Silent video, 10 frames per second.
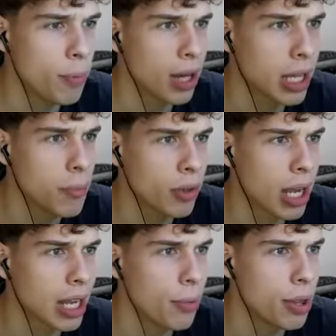por aquí Porque
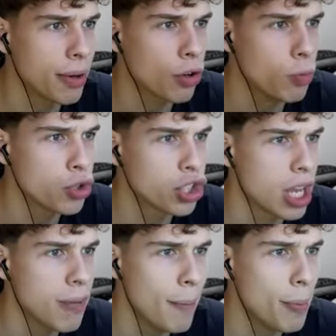acabo de ver cómo se
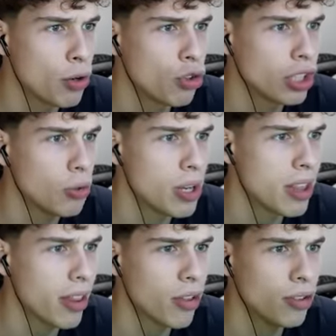iba, pero no tengo ni
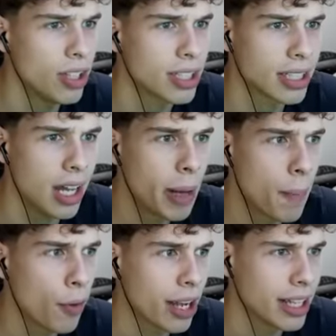idea De dónde está,
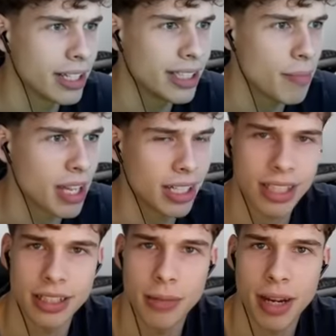vale, por aquí está mi
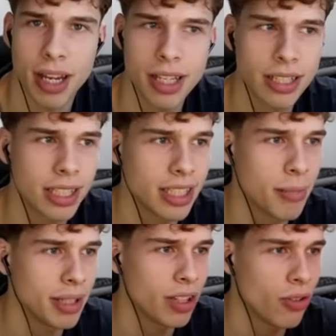casa ¿Te imaginas que se
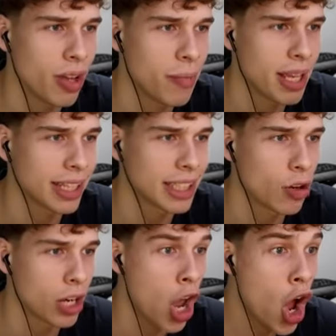ha metido en mi casa?
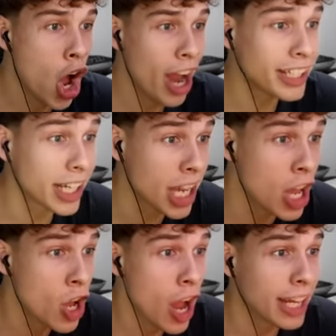¿No crees? ¡Está
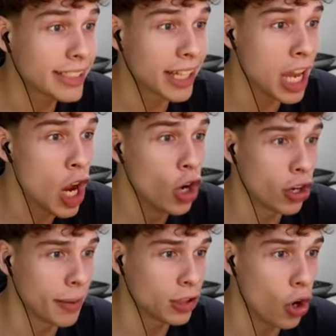aquí! ¡Está
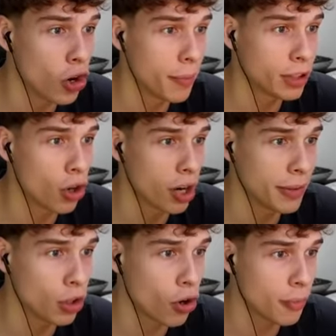¡Lo reviento, lo reviento, lo
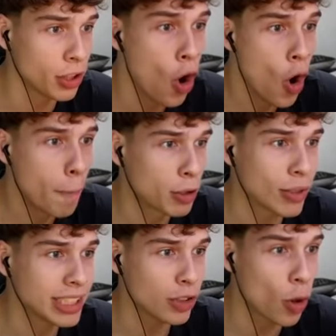reviento, lo reviento! ¡A tu
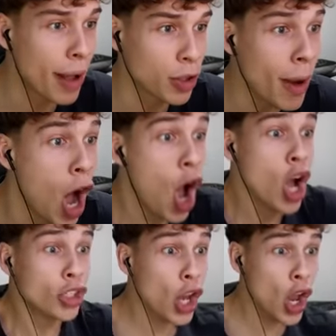casa! ¡Toma, toma! ¡Sí!